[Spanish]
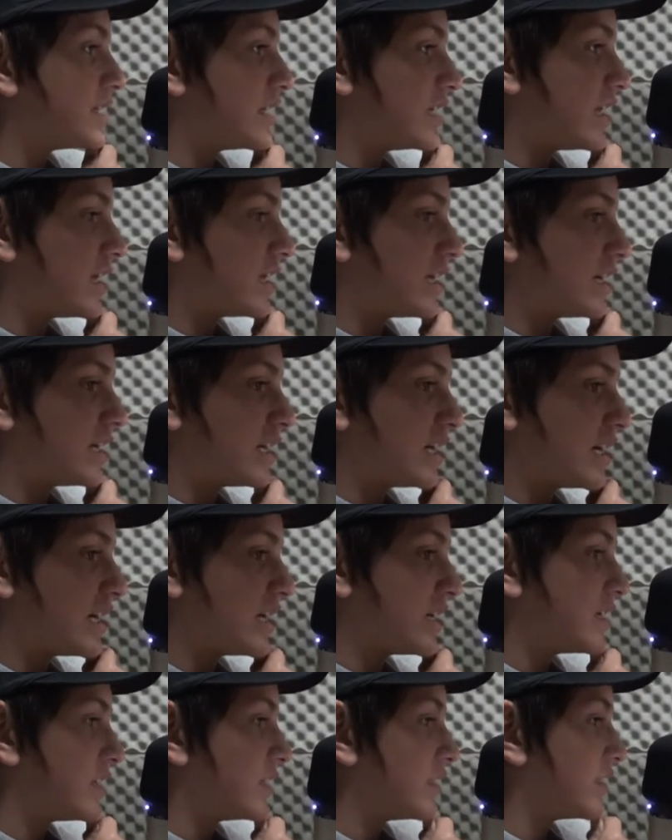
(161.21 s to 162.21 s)

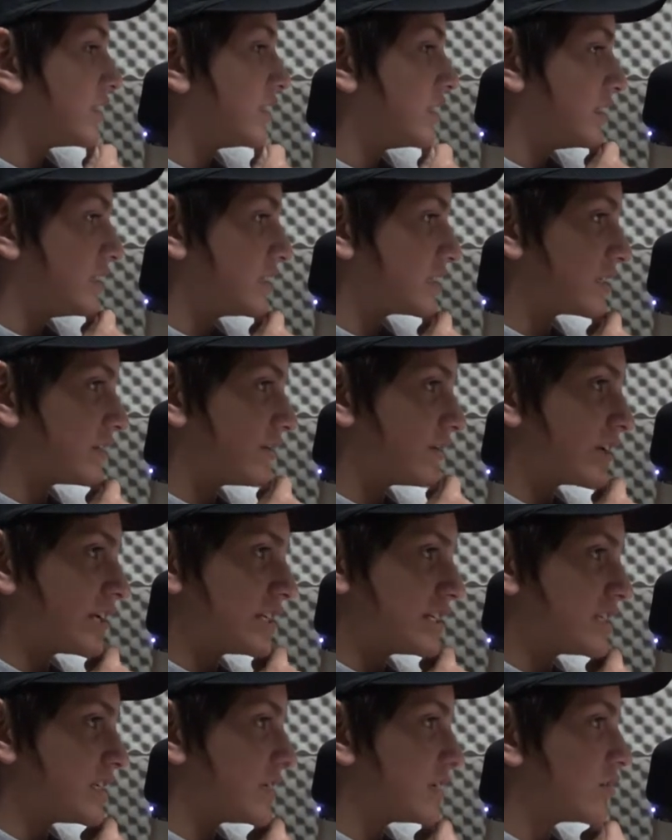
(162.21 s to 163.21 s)
sería en San
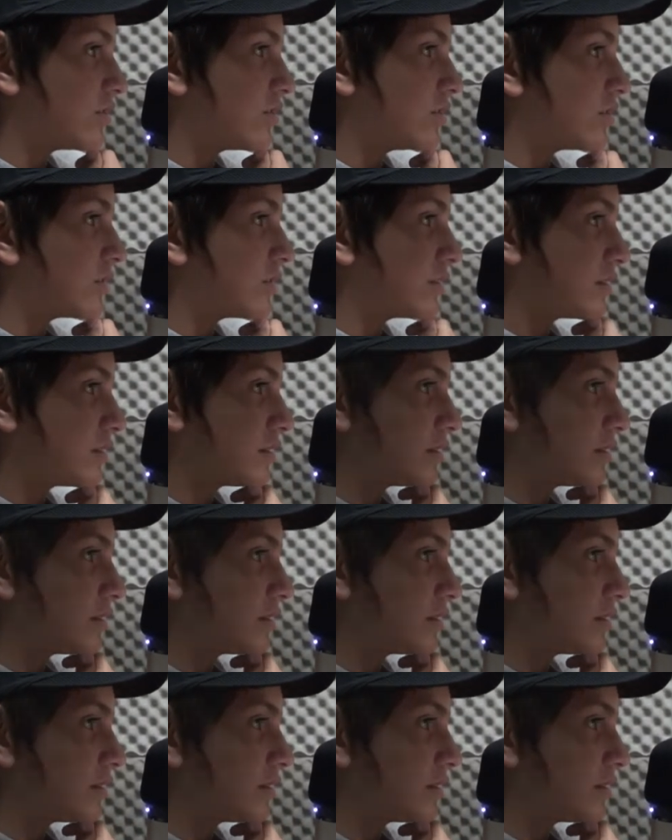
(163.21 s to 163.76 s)
Francisco.